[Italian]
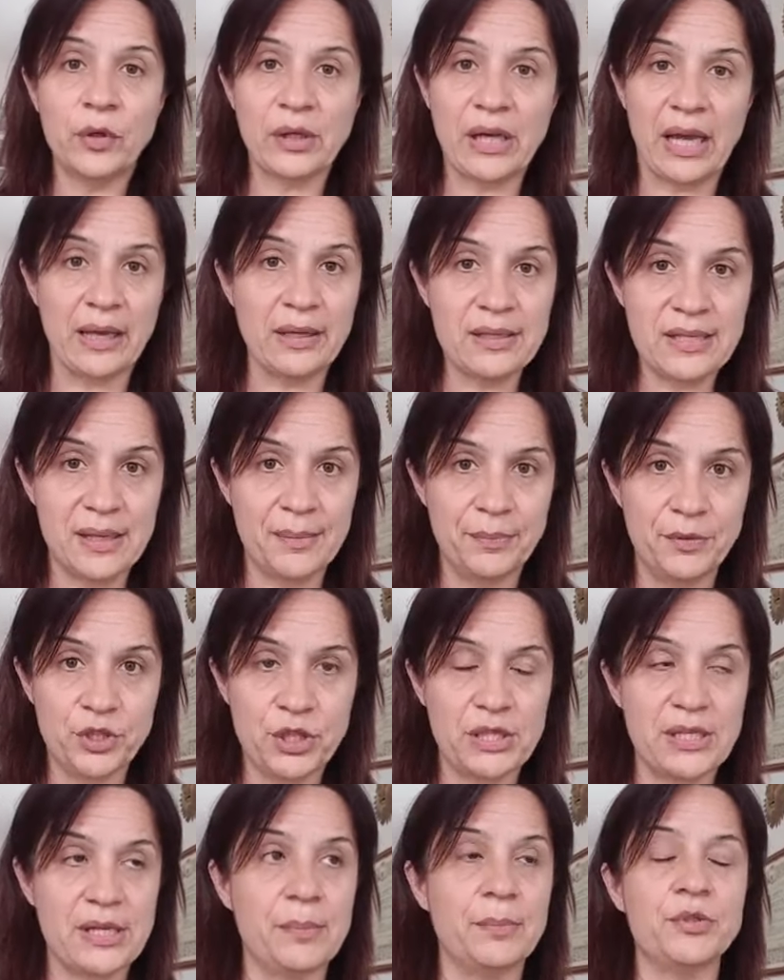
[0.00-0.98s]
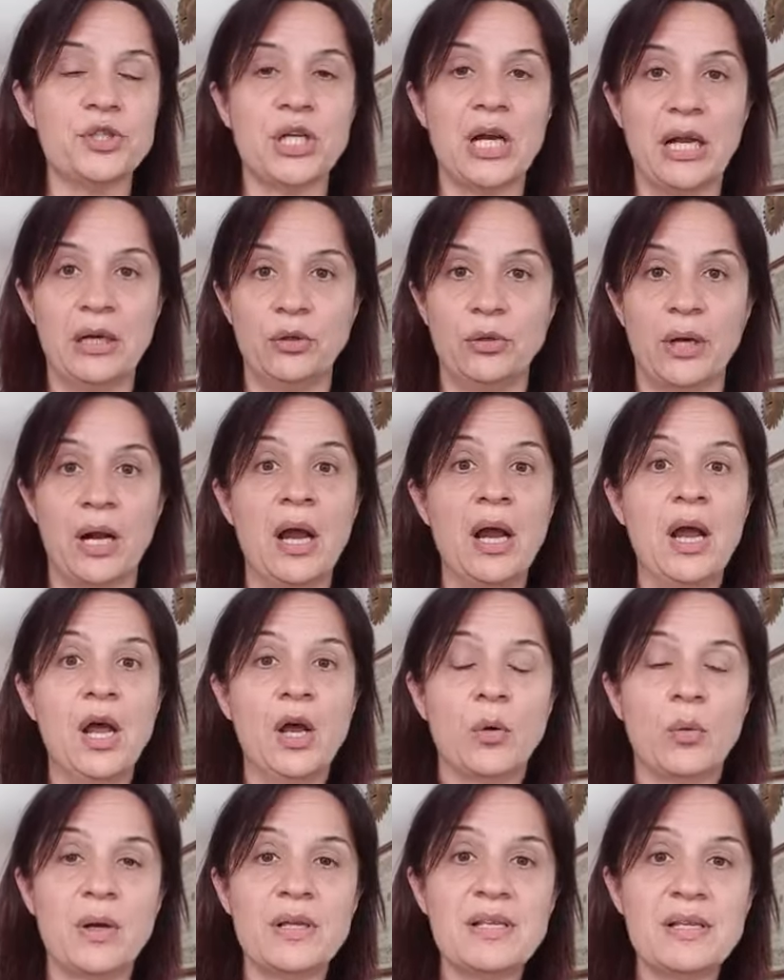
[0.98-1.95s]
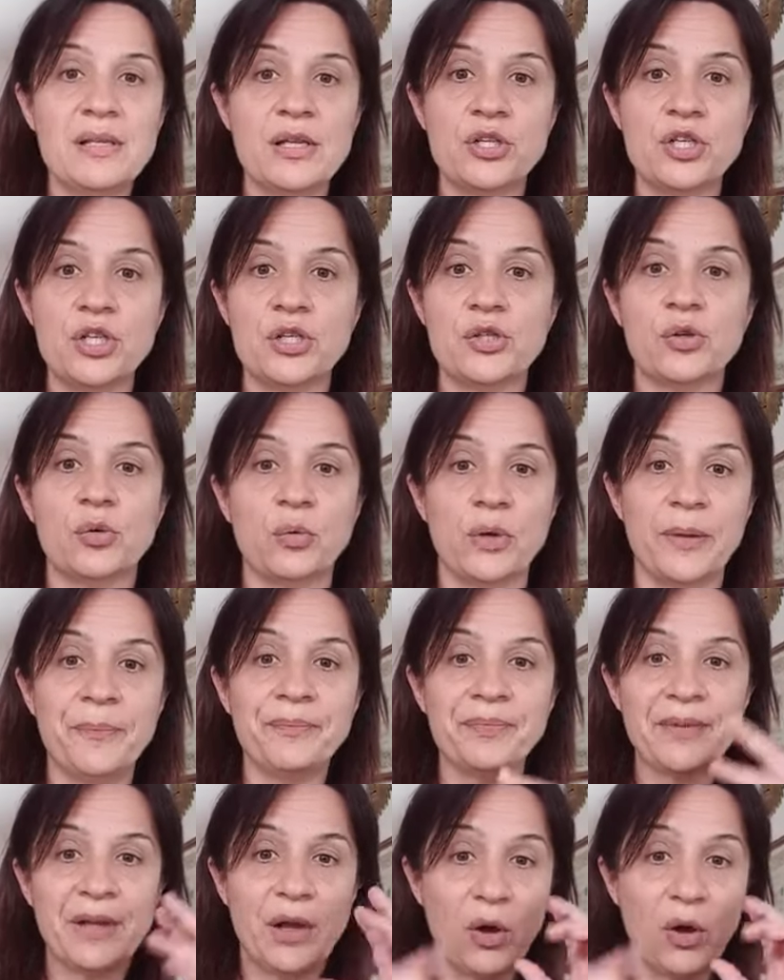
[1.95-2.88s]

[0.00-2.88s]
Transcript: Ok, semplice, semplice. Allora, questo esercizio qui,